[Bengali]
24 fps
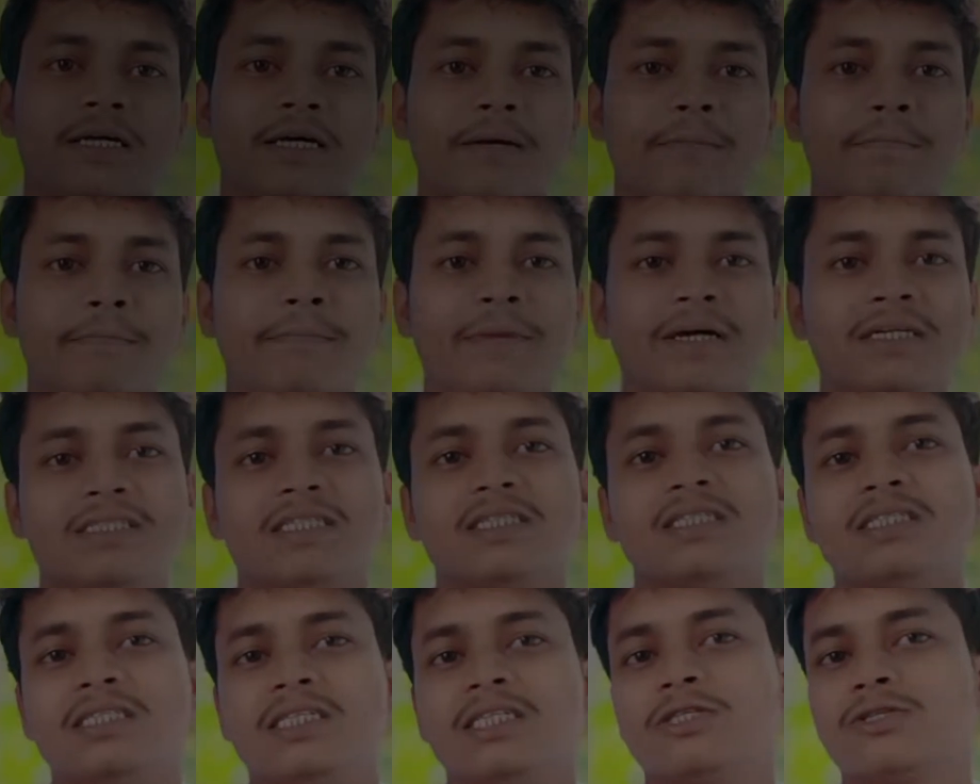
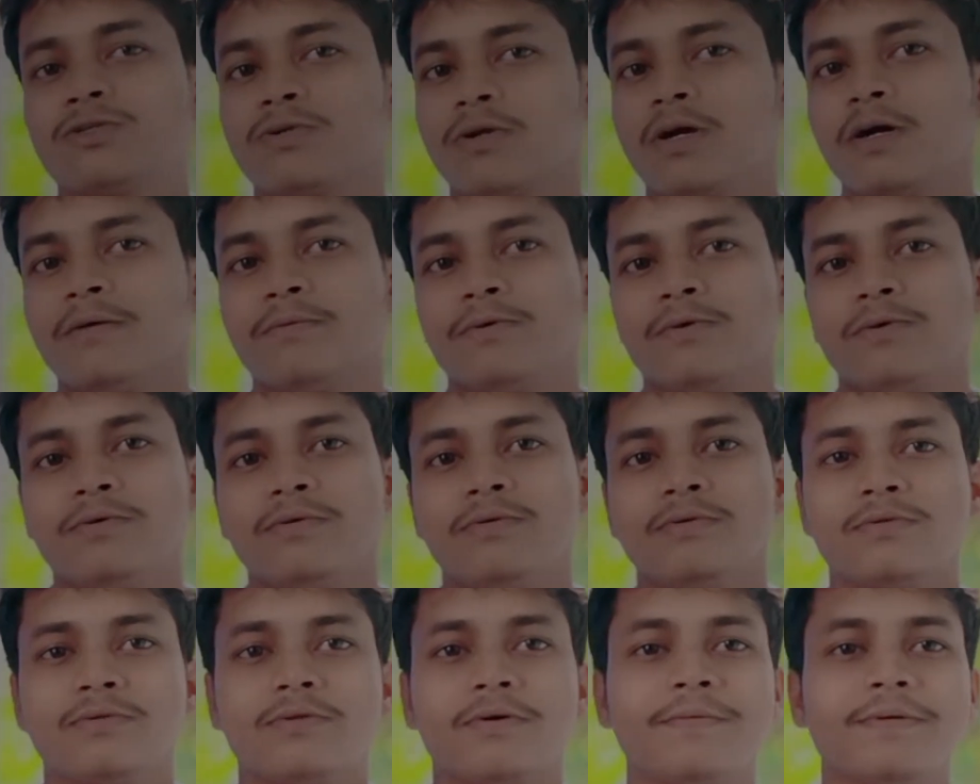মেসেজটি শোনাবো
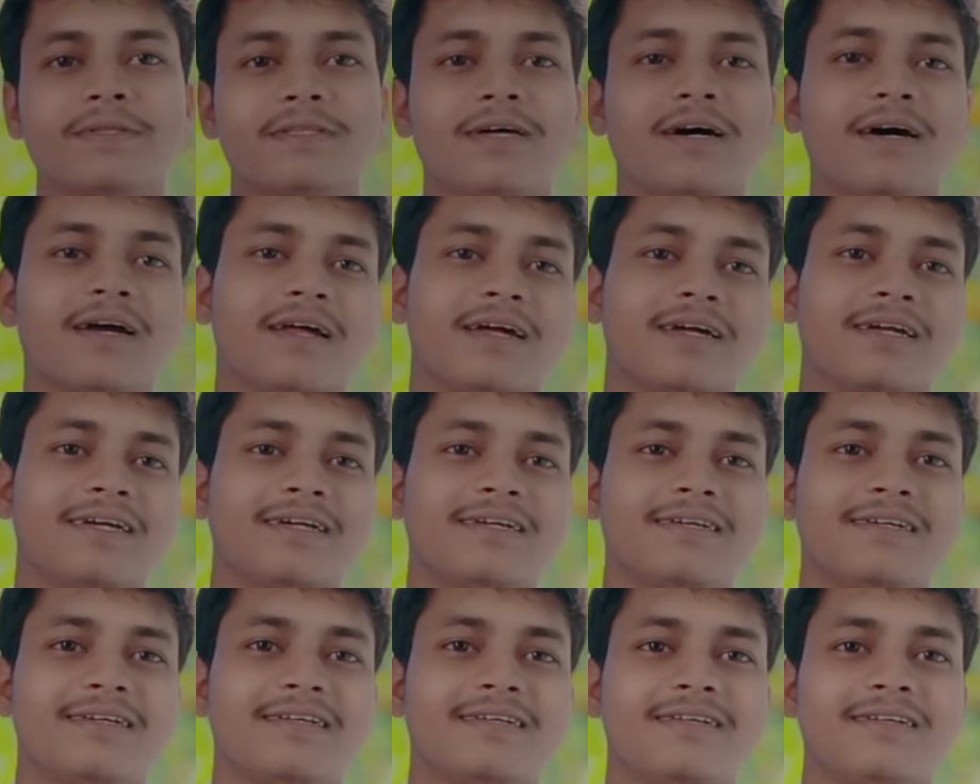তবে তার আগে
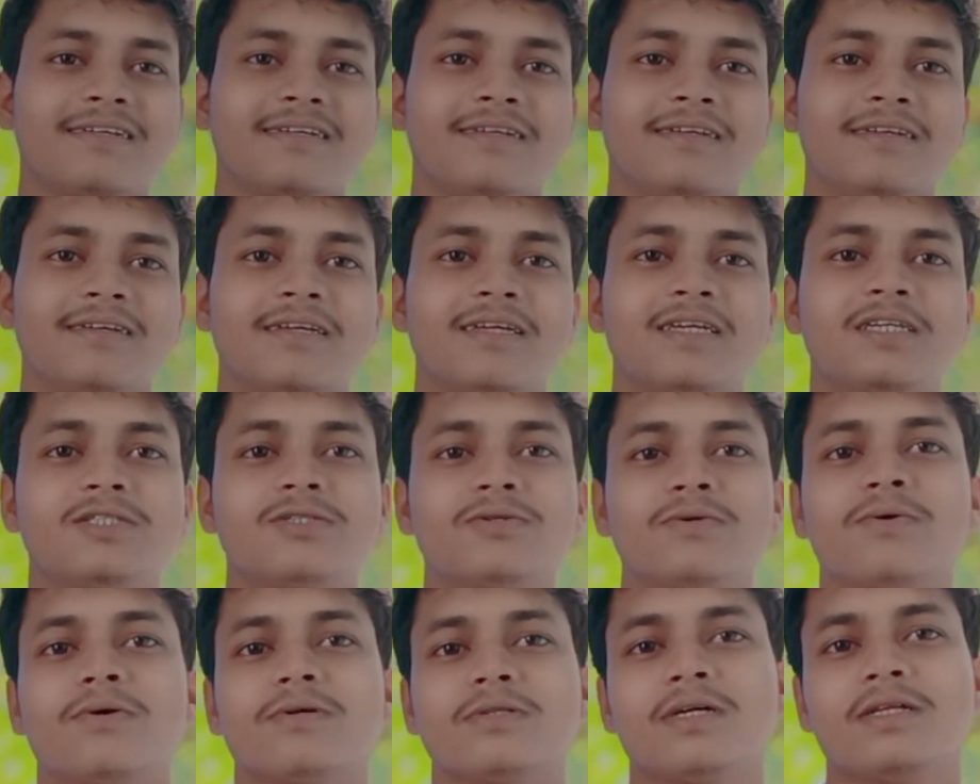কিছু
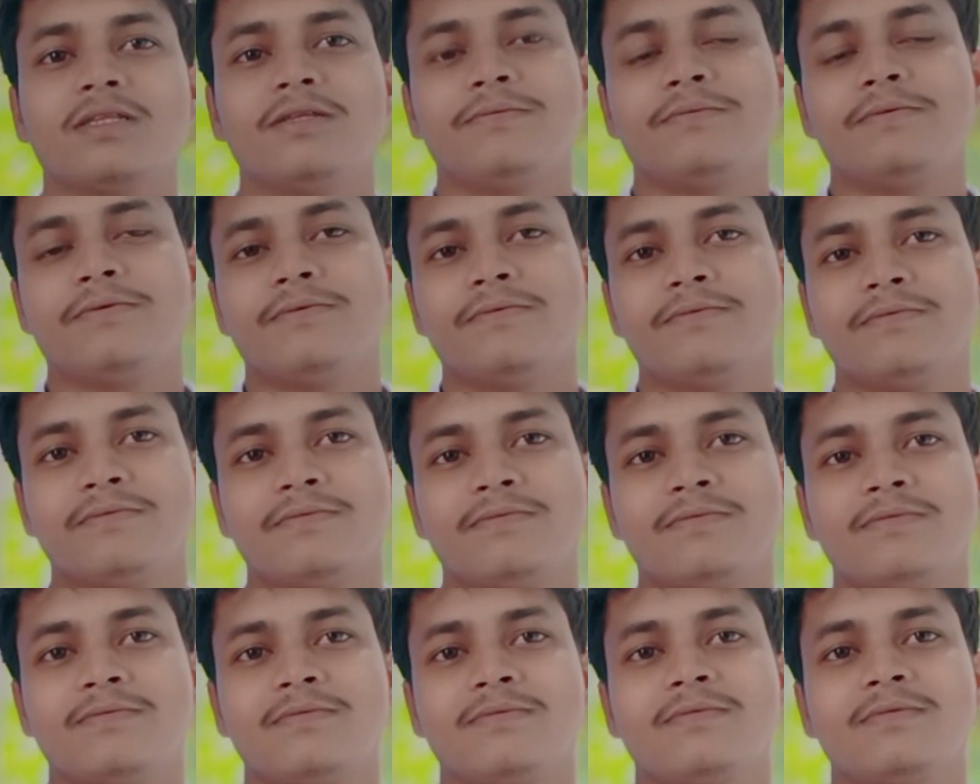কথা দেব
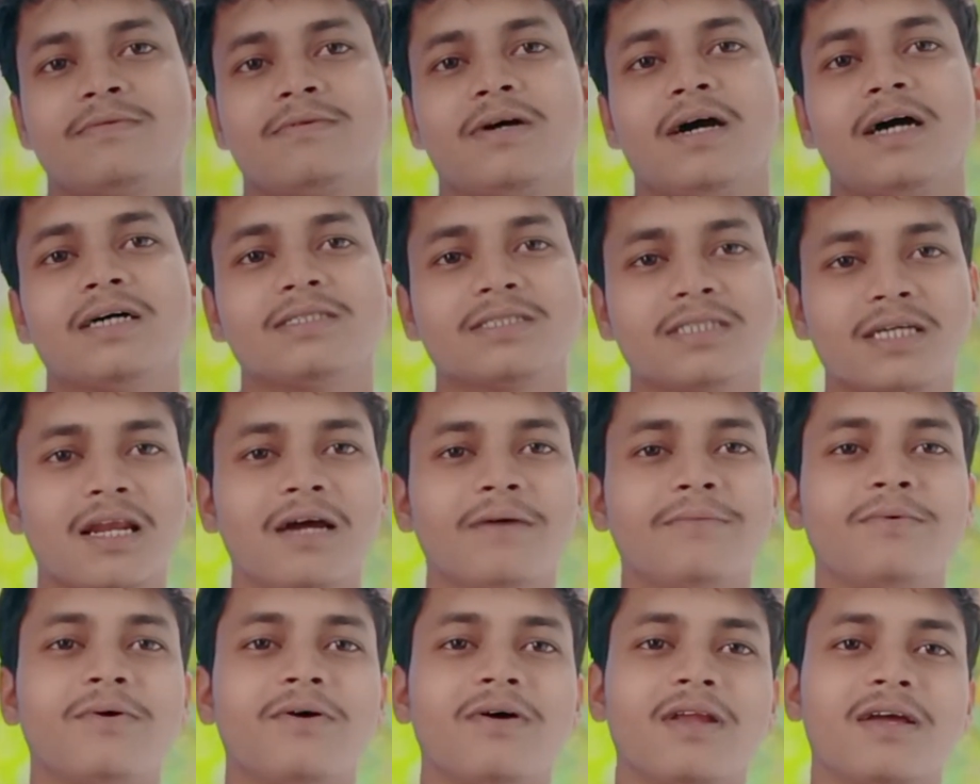আসসালামু
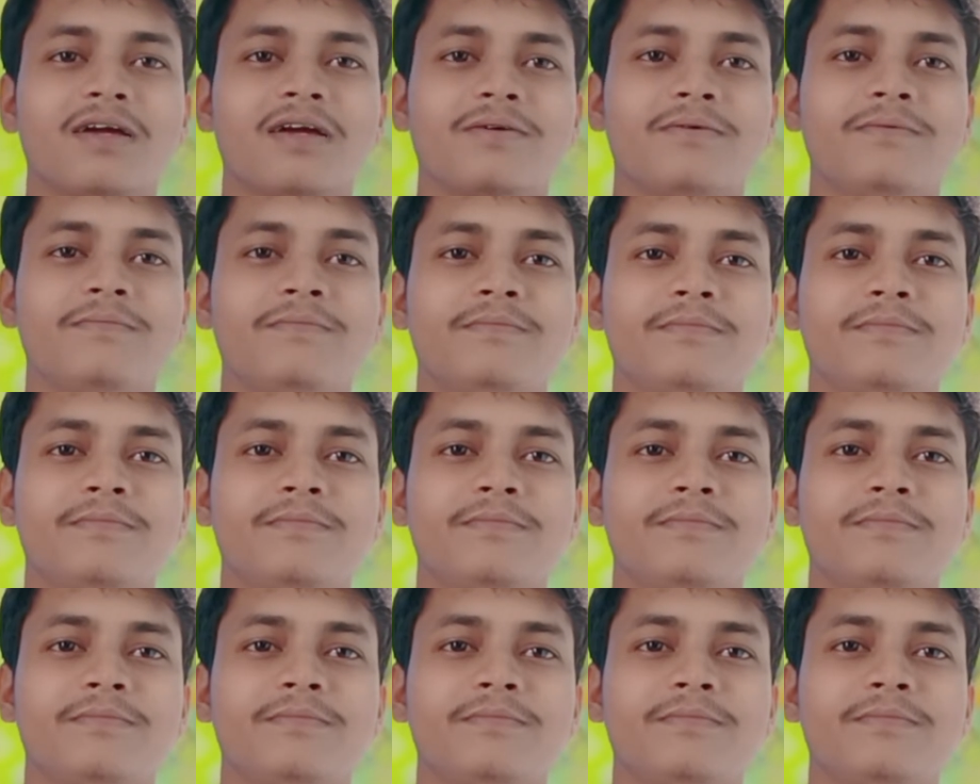আলাইকুম